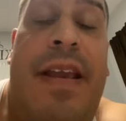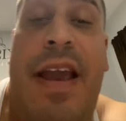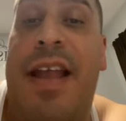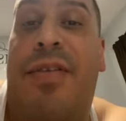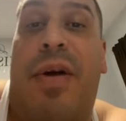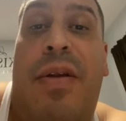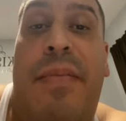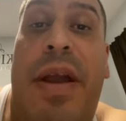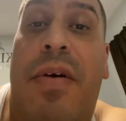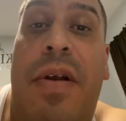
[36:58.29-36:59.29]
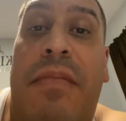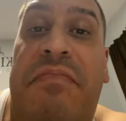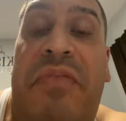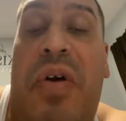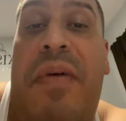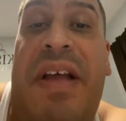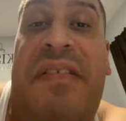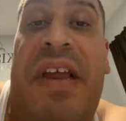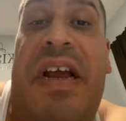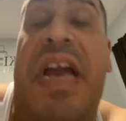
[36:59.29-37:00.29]
Y esto a lo mejor no
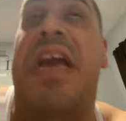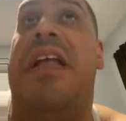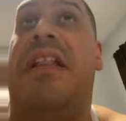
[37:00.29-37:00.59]
va a ser